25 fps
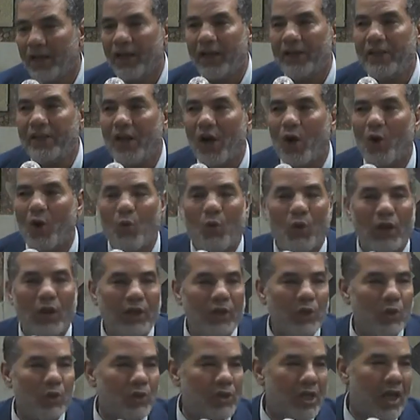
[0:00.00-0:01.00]
إنه
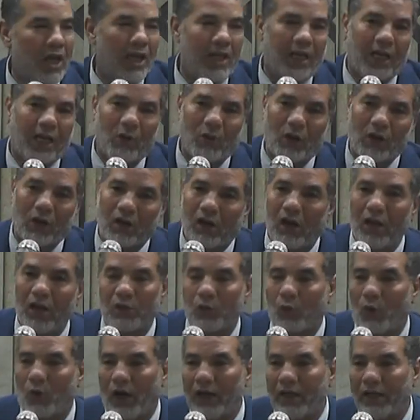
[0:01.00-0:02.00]
ولي ذلك
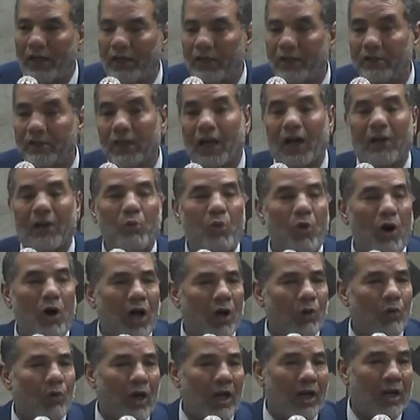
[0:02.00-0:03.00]
والقادر عليه ضربوا
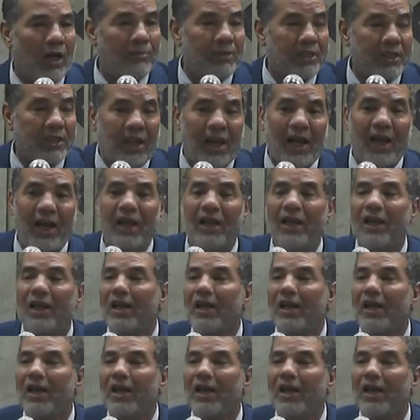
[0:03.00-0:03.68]
أروع الأمثلة